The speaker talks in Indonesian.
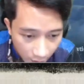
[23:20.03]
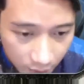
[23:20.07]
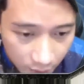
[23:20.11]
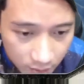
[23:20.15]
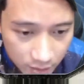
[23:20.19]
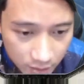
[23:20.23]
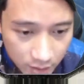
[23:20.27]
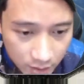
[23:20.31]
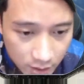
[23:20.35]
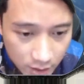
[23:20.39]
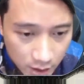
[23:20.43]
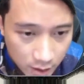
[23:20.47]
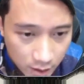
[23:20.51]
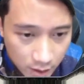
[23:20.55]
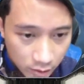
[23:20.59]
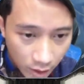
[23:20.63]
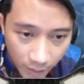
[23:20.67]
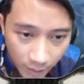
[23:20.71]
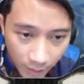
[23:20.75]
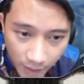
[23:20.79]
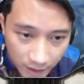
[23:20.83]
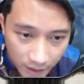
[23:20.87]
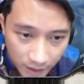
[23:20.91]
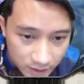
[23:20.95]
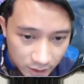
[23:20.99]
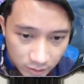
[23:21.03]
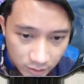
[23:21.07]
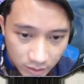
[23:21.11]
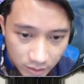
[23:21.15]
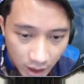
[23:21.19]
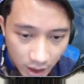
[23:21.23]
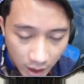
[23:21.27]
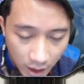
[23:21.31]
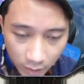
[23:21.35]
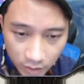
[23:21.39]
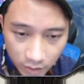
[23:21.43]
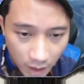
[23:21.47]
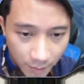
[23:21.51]
Gue pasti udah
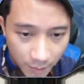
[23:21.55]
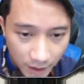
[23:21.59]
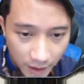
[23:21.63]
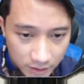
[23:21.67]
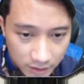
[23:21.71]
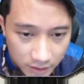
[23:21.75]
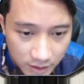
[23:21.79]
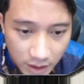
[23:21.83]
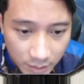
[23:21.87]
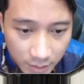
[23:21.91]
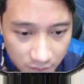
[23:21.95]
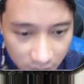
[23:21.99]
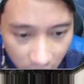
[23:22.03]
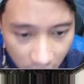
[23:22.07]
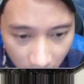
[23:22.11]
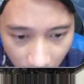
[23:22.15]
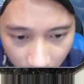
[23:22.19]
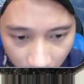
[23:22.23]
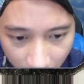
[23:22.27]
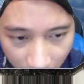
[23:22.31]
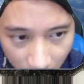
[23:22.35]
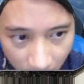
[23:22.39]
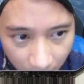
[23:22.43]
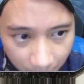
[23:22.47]
udah pasti nggak bisa ngapa-ngapain